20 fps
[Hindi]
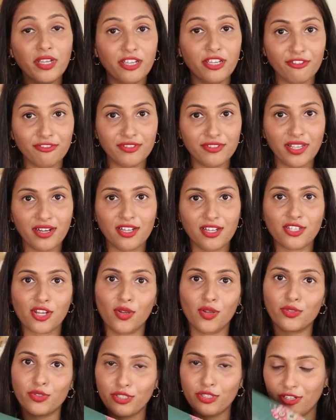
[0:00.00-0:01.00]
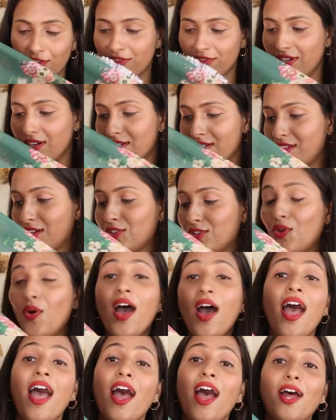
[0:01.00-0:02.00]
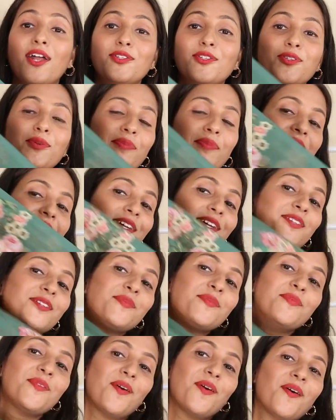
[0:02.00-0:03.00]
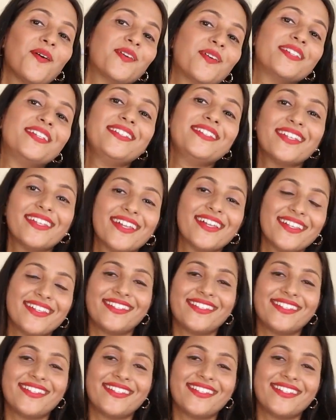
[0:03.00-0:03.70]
हो कोई गिफ्ट देना चाहो तो गिफ्ट कर सकते हो एंड दुपट्टा तो बहुत ही ज़्यादा